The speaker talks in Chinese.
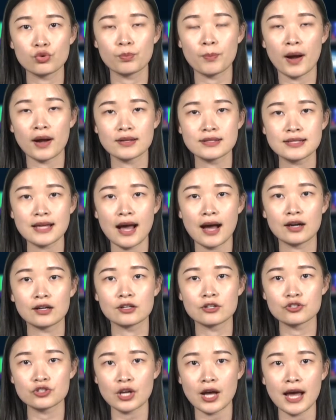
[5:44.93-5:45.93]
绑架
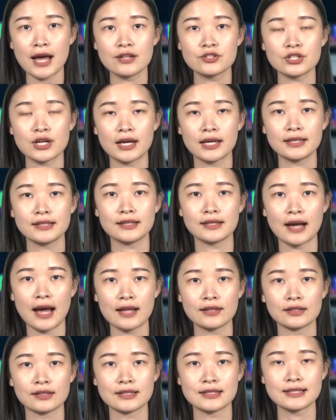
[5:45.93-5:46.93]
和杀害张颖颖
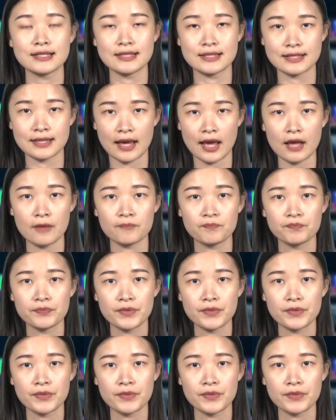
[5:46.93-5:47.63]
案的细节。